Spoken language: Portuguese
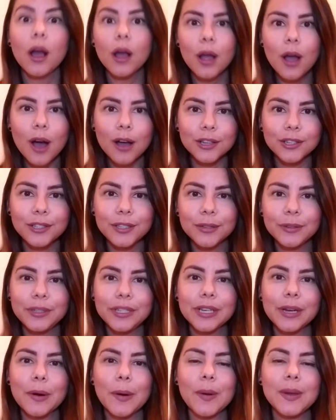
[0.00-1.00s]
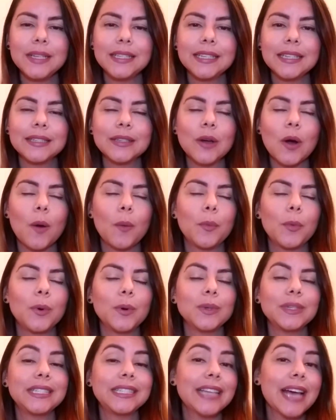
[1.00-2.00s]
gostam de coisas
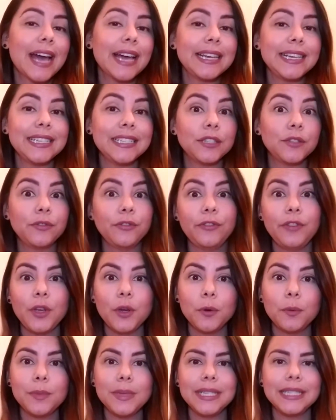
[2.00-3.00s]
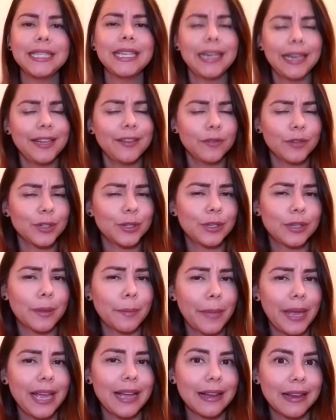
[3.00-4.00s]
como séries, filmes e livros
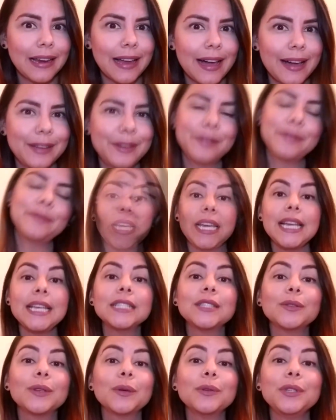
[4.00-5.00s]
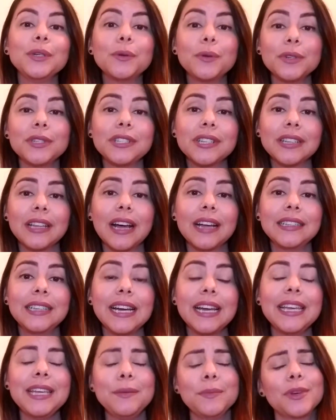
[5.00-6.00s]
também, claro. Isso não te custa
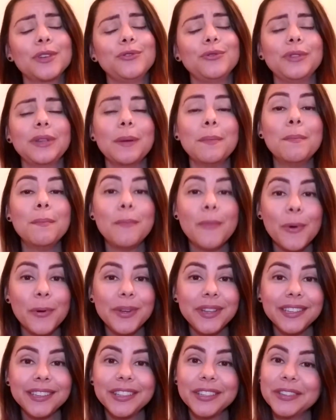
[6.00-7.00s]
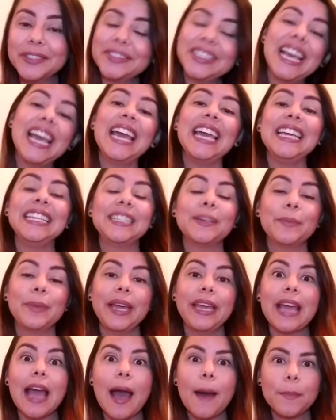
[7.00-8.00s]
nada e me ajuda muito. E
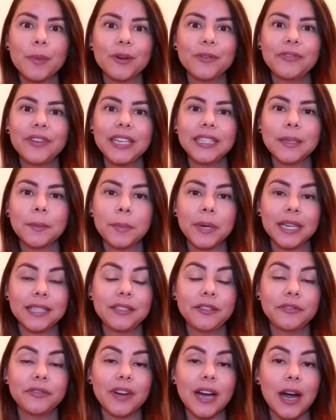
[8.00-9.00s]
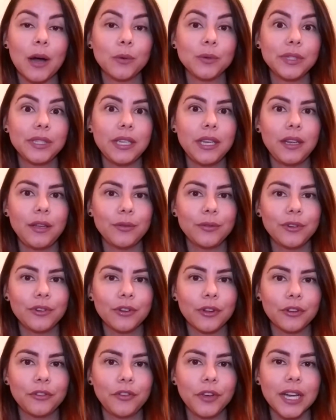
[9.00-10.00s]
também aproveita pra ativar o sininho de
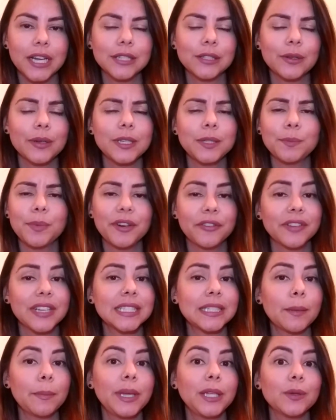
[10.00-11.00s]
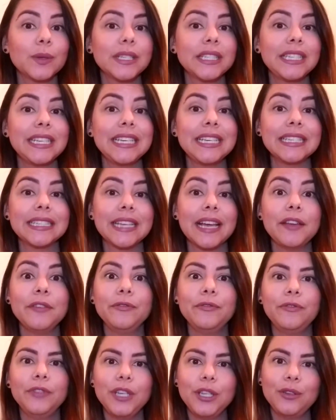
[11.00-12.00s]
notificações pra ficar sabendo assim que sai
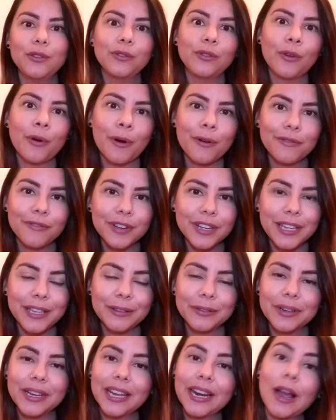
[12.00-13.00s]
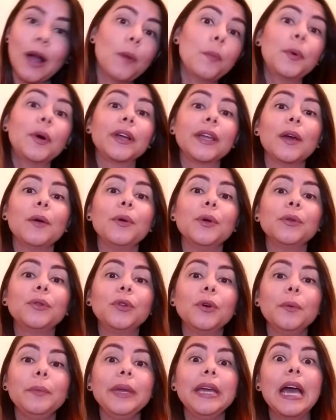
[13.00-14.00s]
vídeo novo aqui no canal, porque o
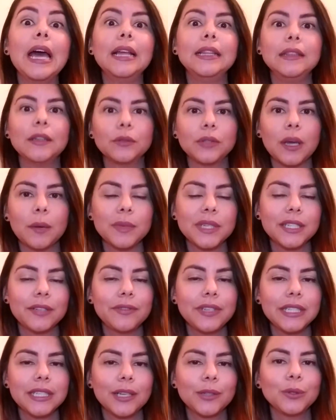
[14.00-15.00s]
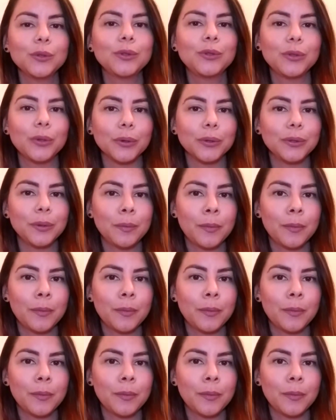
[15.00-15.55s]
YouTube não tá mais avisando todo